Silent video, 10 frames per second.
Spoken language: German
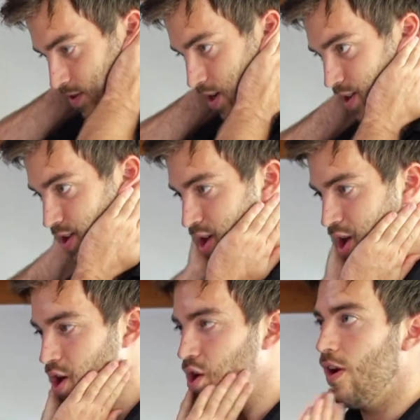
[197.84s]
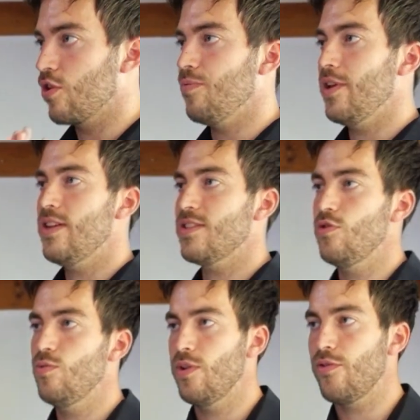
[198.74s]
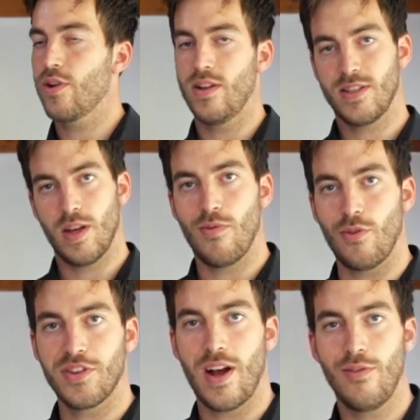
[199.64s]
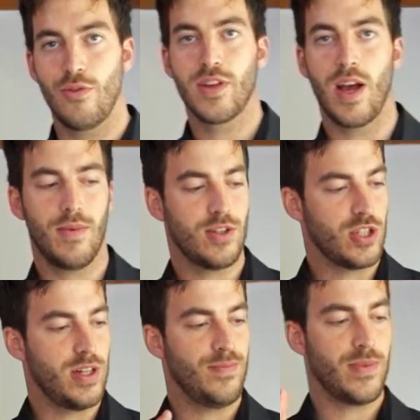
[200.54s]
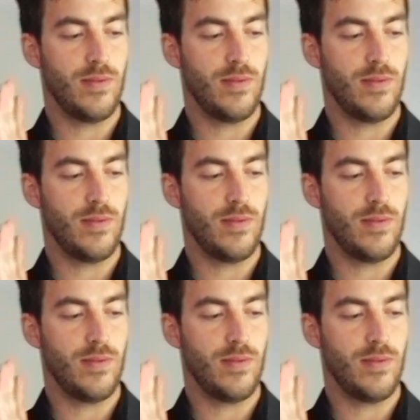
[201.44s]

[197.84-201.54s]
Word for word: Zack, und dann kommt die letzte Übung, dafür kannst du dich einfach frontal vor die Kamera stellen,